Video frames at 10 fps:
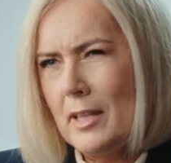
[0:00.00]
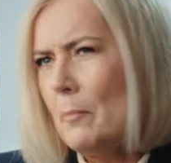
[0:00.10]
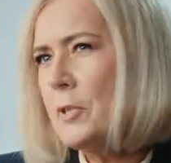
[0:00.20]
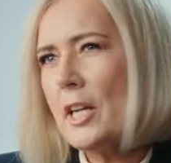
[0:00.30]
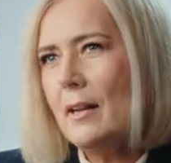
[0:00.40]

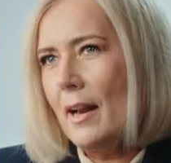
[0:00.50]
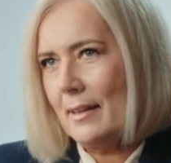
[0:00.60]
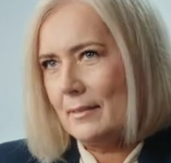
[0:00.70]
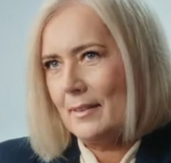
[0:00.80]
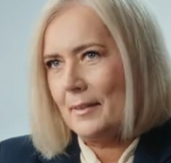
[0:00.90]
tam przed
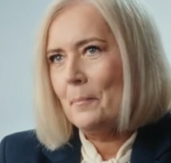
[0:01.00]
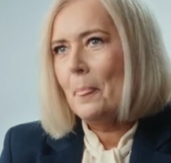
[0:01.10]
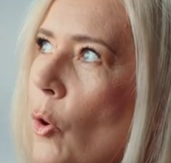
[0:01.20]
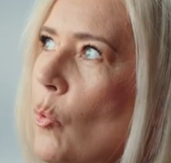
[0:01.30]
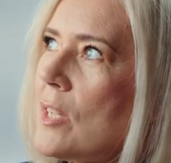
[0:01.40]
laty,
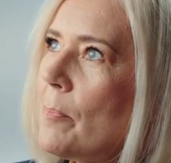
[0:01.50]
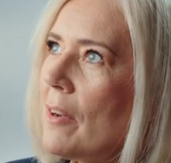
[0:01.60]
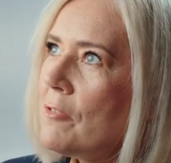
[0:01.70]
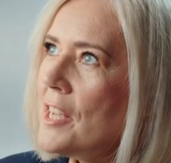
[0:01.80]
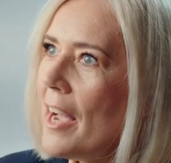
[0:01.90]
to
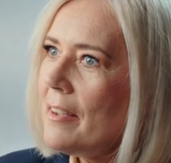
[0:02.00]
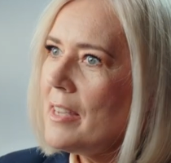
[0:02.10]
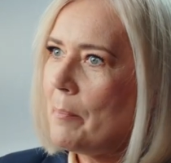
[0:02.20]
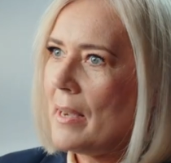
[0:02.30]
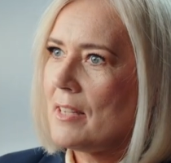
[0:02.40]

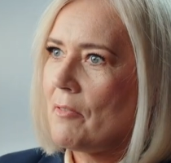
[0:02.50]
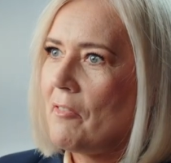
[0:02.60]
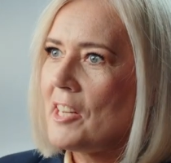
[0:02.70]
usprawnianie państwa,